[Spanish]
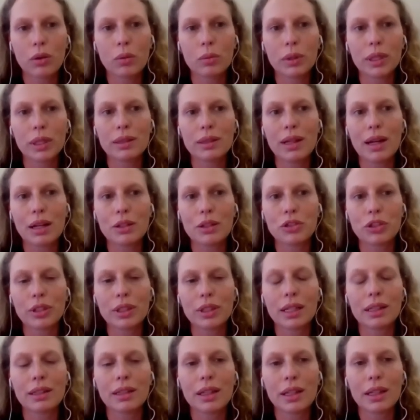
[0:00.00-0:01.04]
Por supuesto,
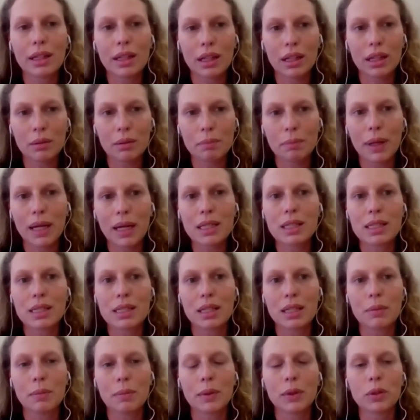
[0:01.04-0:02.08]
con la consulta
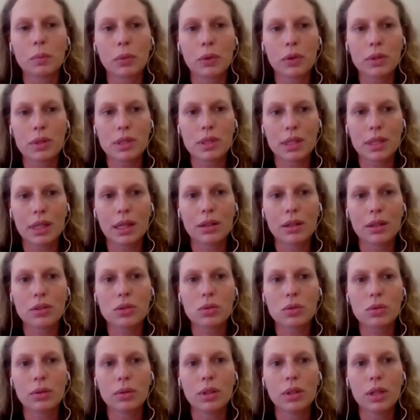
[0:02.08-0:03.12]
pública, eh, la
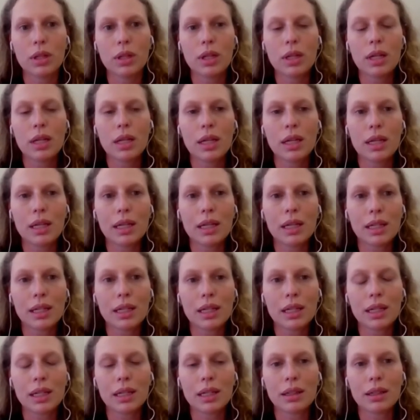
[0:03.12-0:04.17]
comunidad tiene que
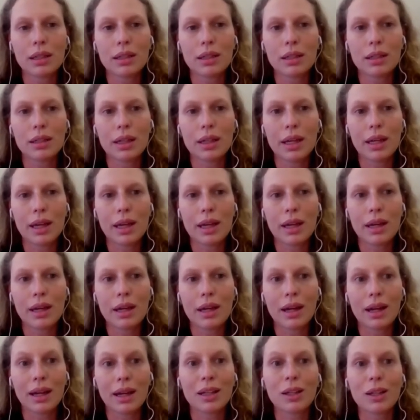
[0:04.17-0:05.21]
participar de los
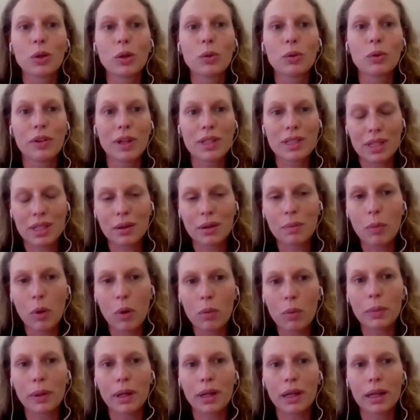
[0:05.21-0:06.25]
procesos y
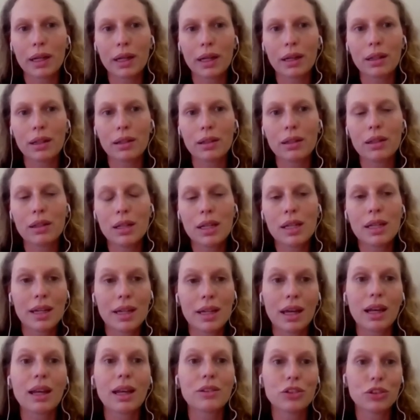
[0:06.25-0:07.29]
eso, em,
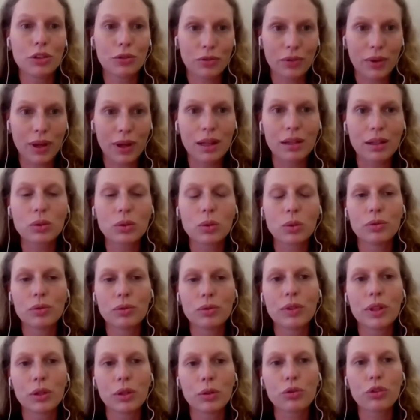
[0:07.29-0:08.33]
cuando se da cuenta de
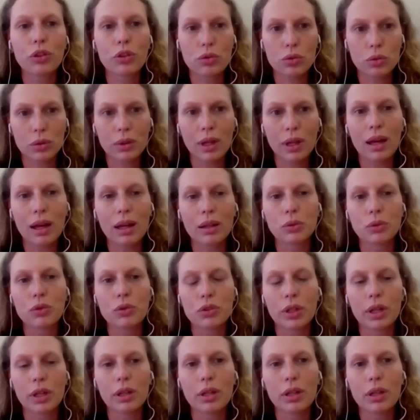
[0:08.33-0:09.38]
que va a ser
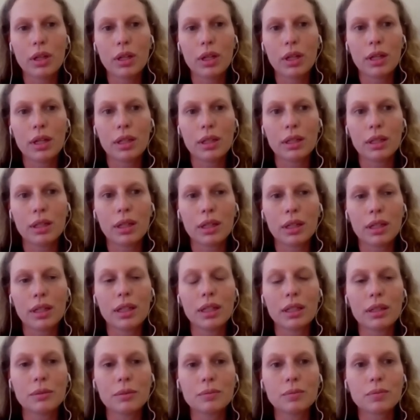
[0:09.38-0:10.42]
positivo y que ven los
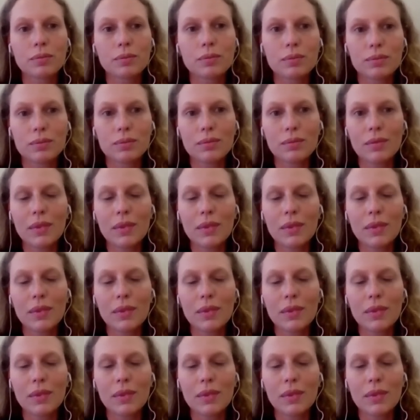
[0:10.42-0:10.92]
resultados,